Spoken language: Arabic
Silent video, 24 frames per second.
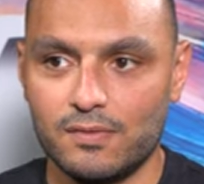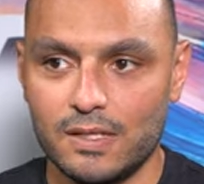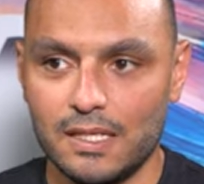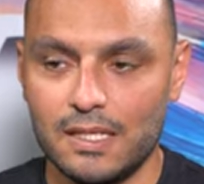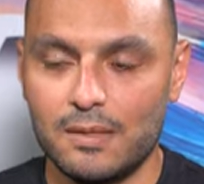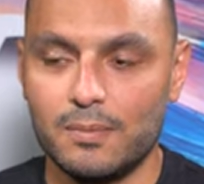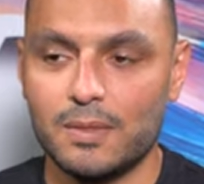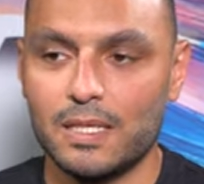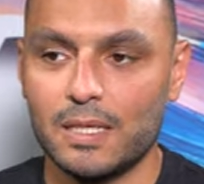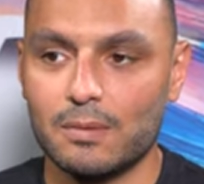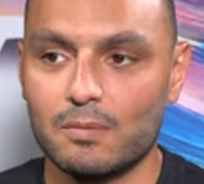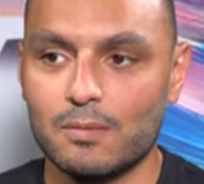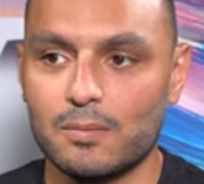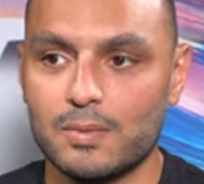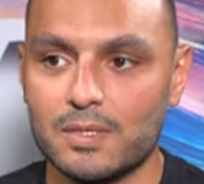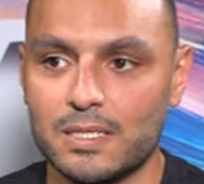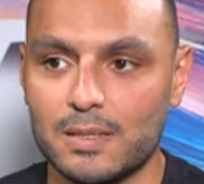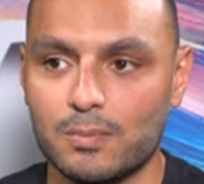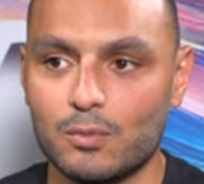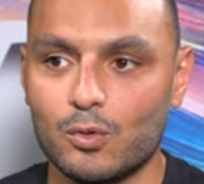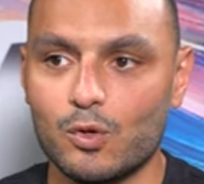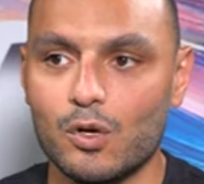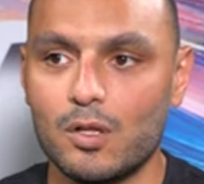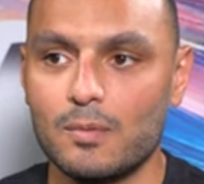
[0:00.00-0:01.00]
ايه اللي بيتعمل
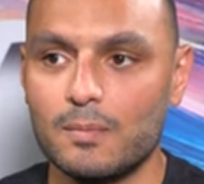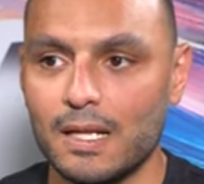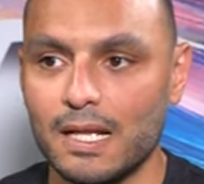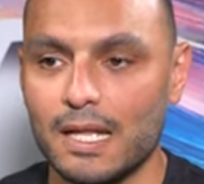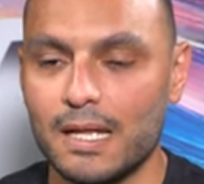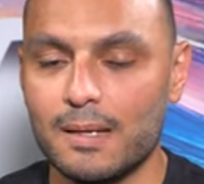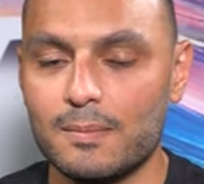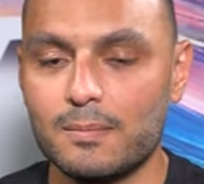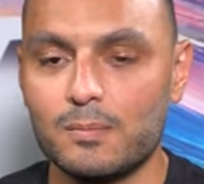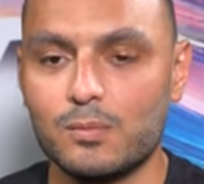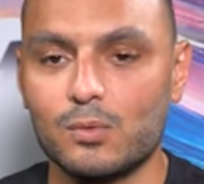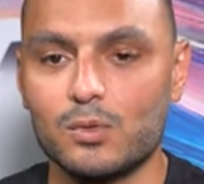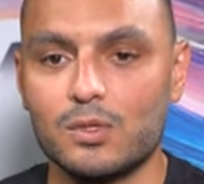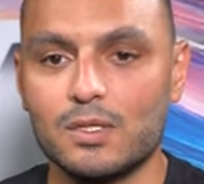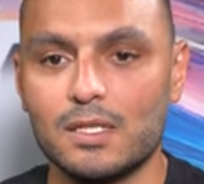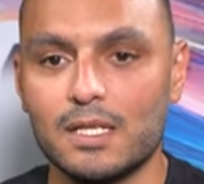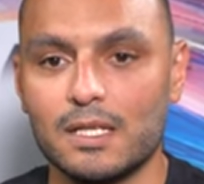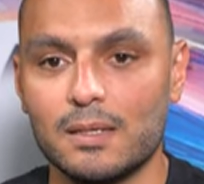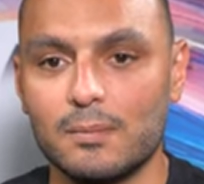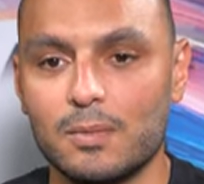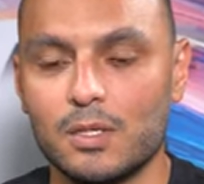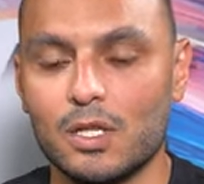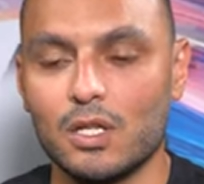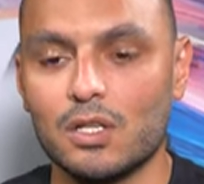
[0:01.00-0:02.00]
بالظبط جوه الملعب وانك
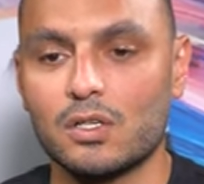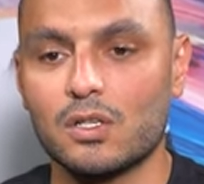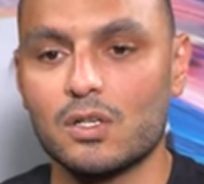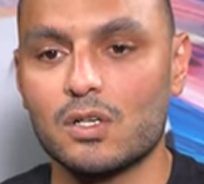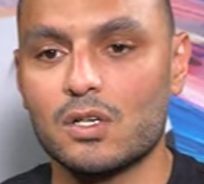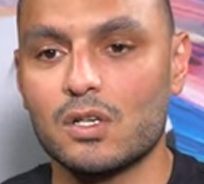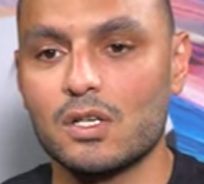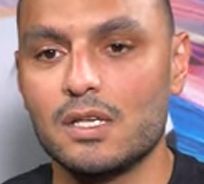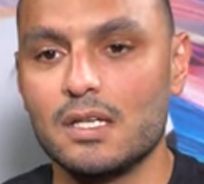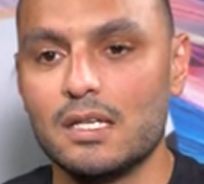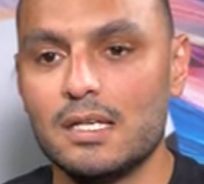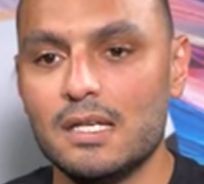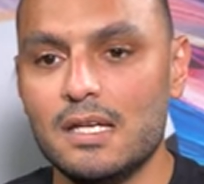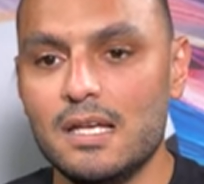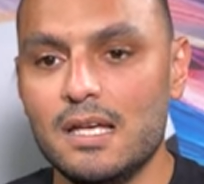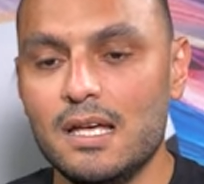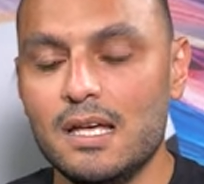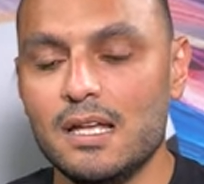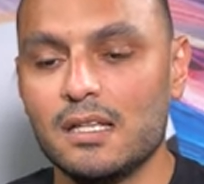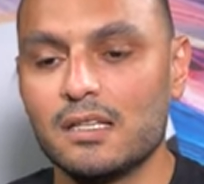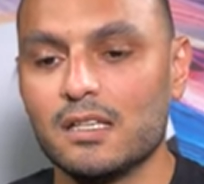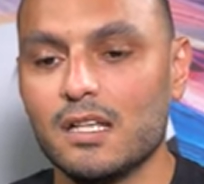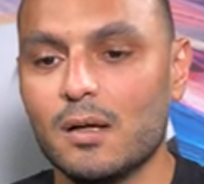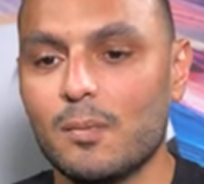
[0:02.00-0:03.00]
بتختار
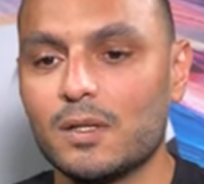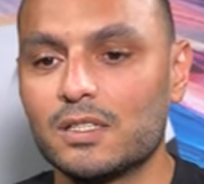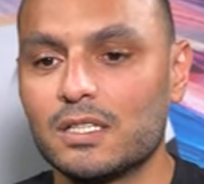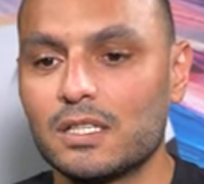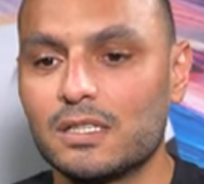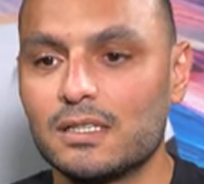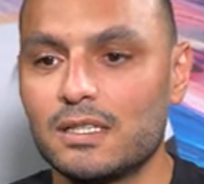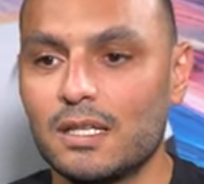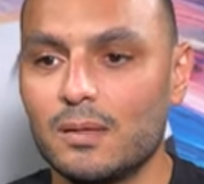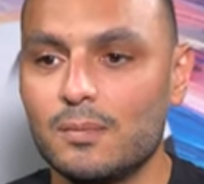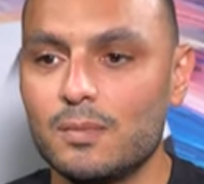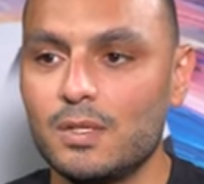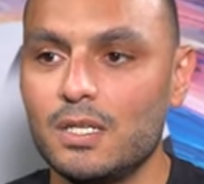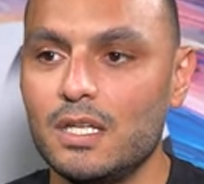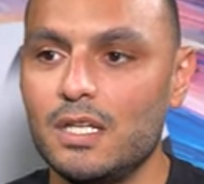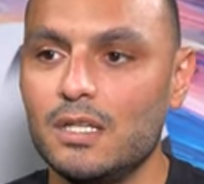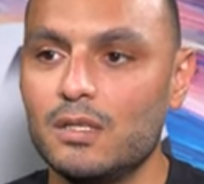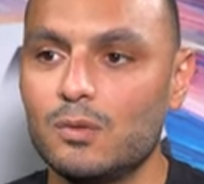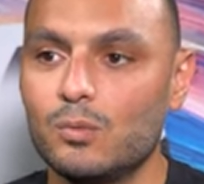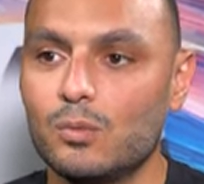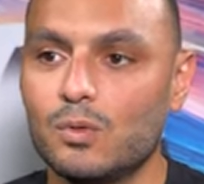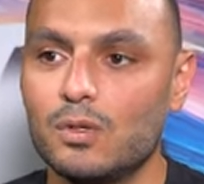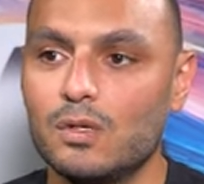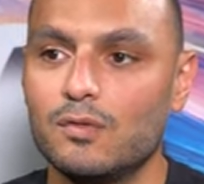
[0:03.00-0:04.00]
نمط
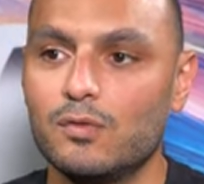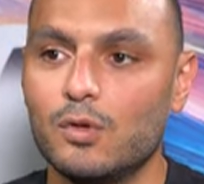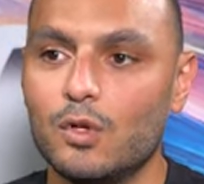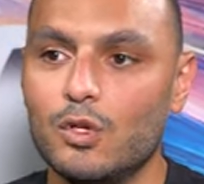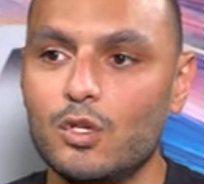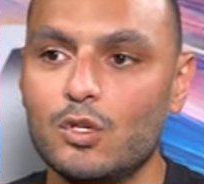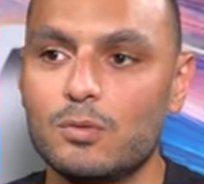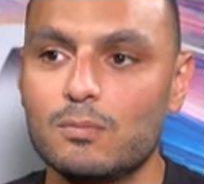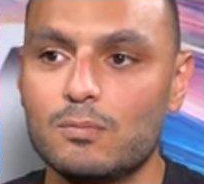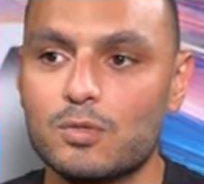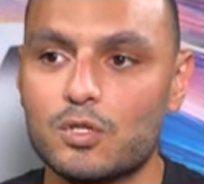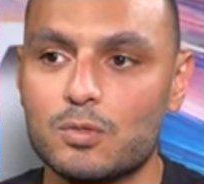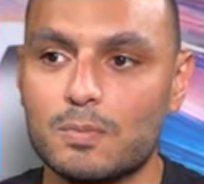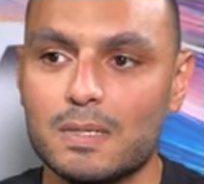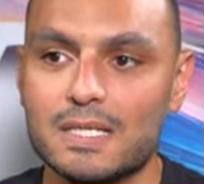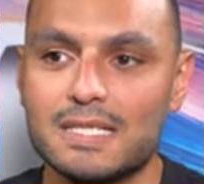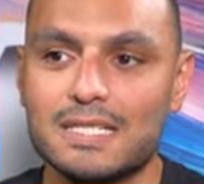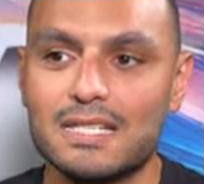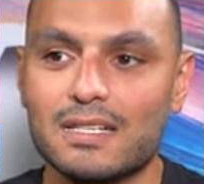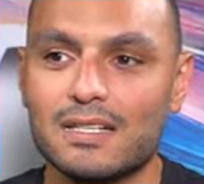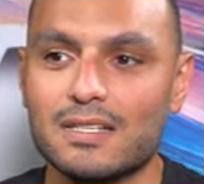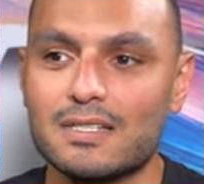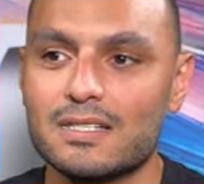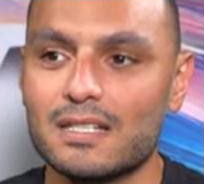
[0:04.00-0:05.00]
التمرين والفوليوم مش
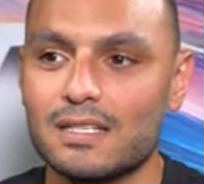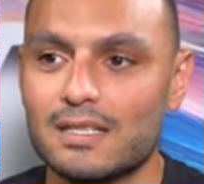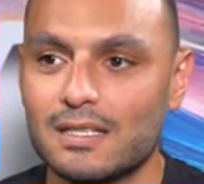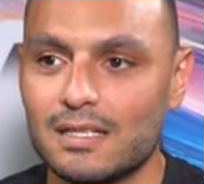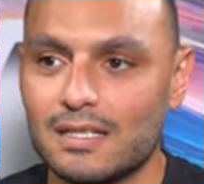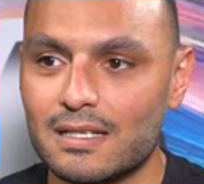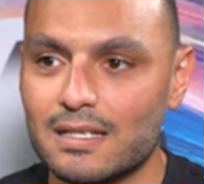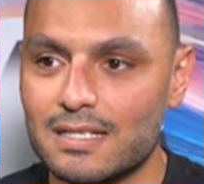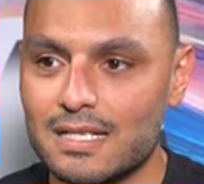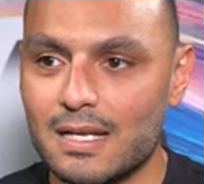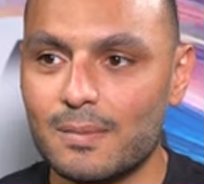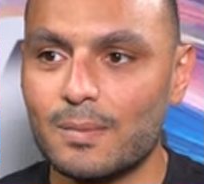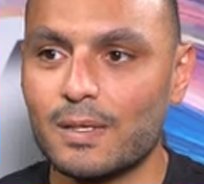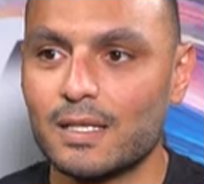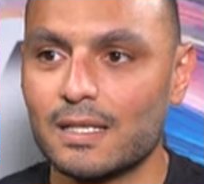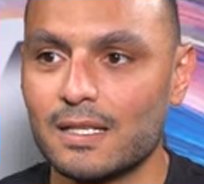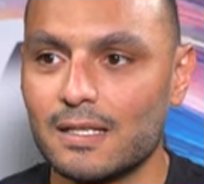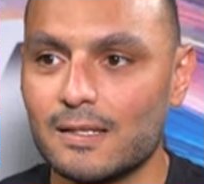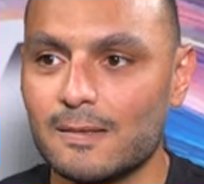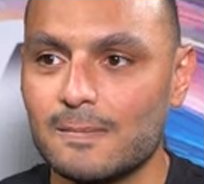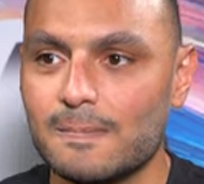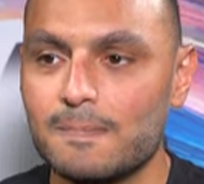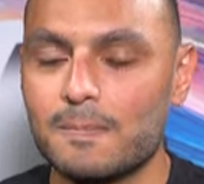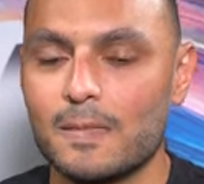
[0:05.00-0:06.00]
بس قصه زمن
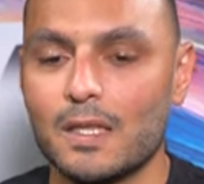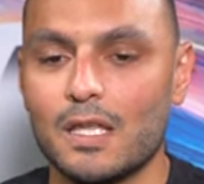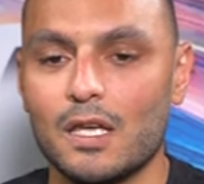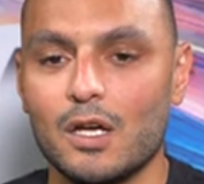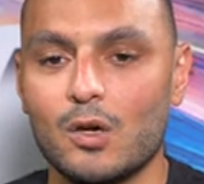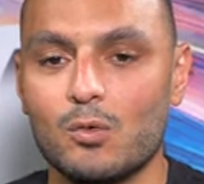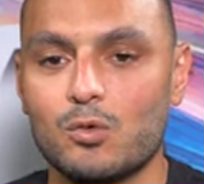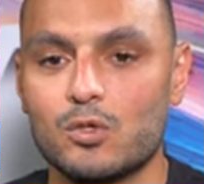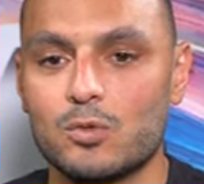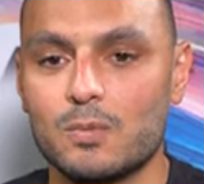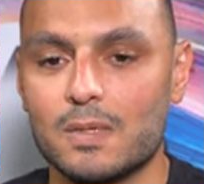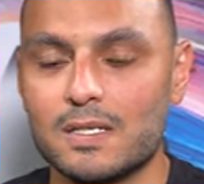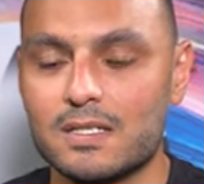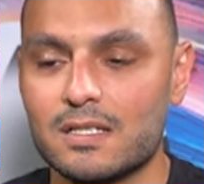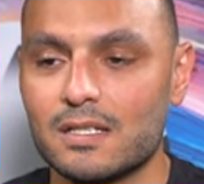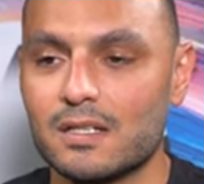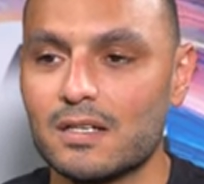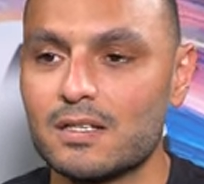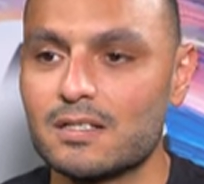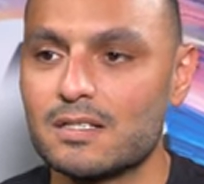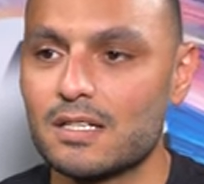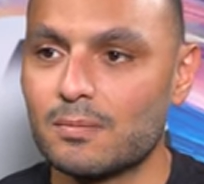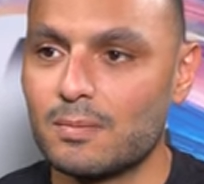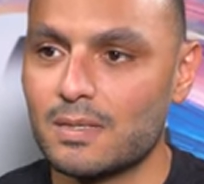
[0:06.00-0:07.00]
او مش بس
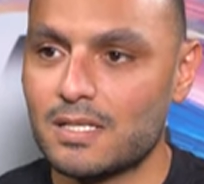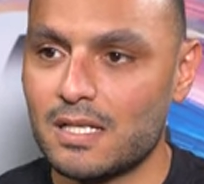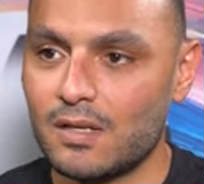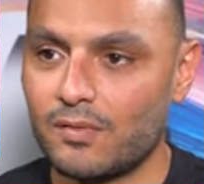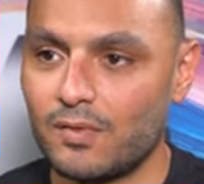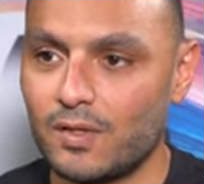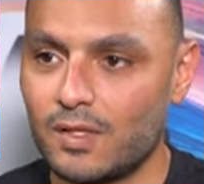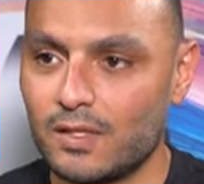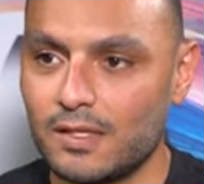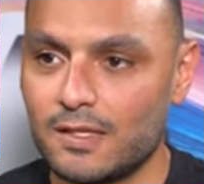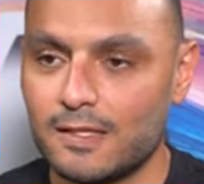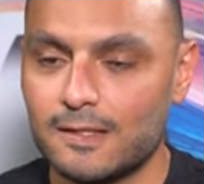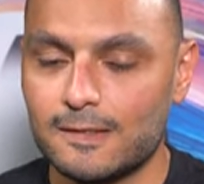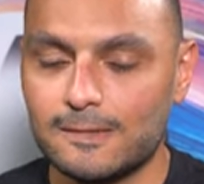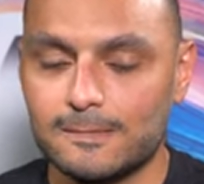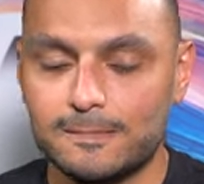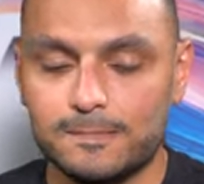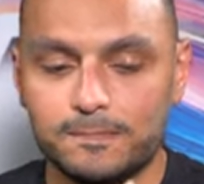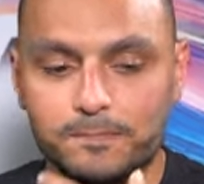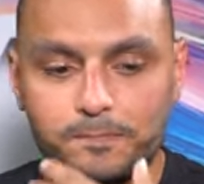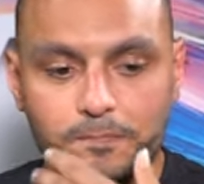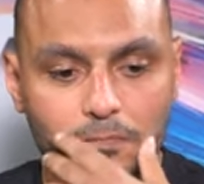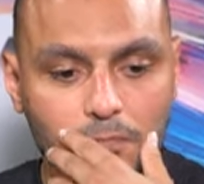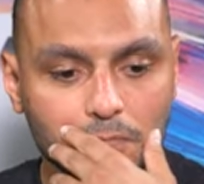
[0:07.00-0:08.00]
قصه مسافات
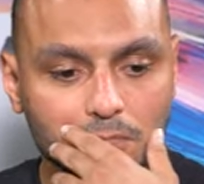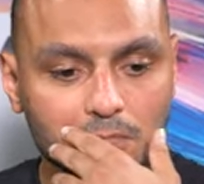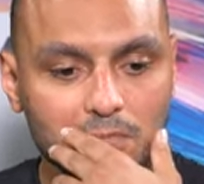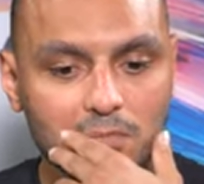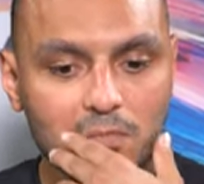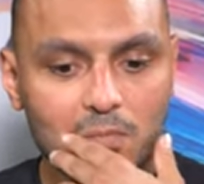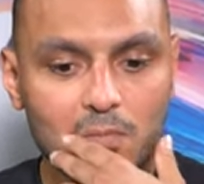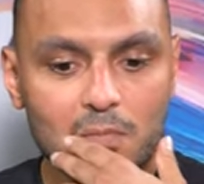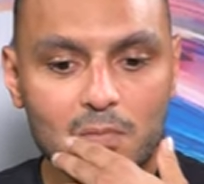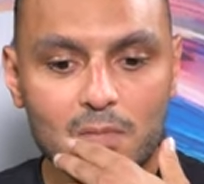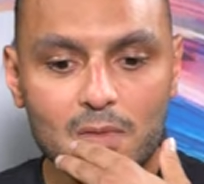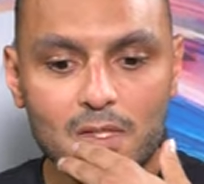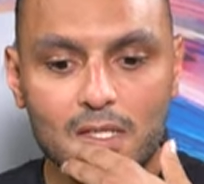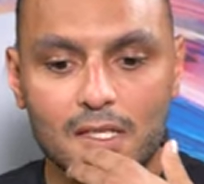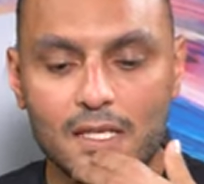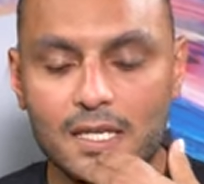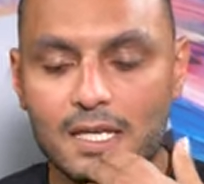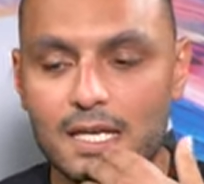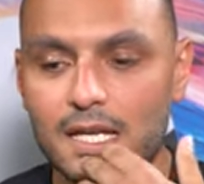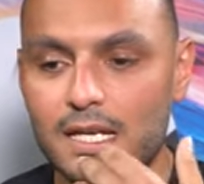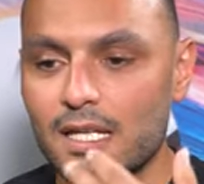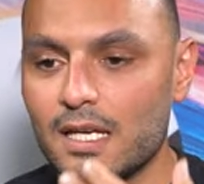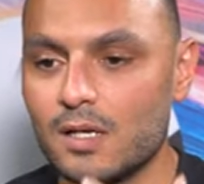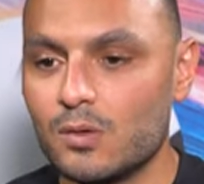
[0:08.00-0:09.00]

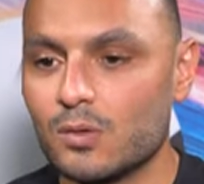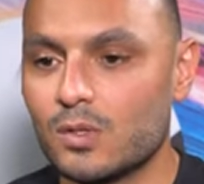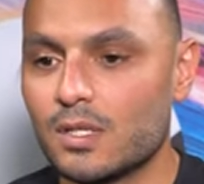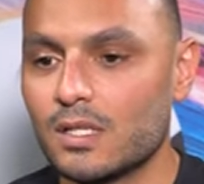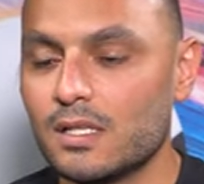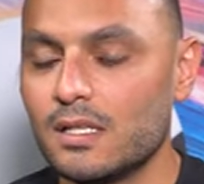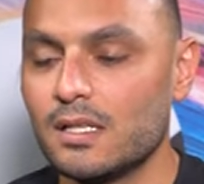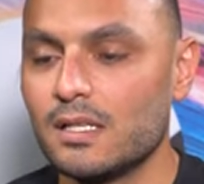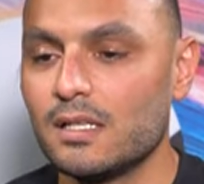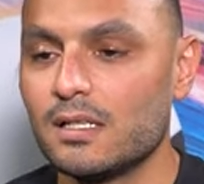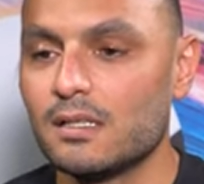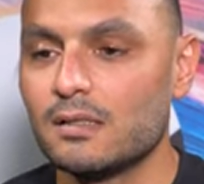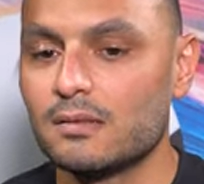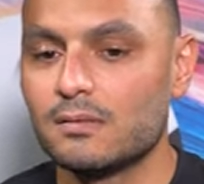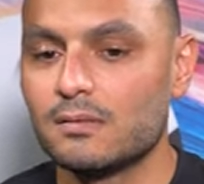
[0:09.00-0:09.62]
الجري او كده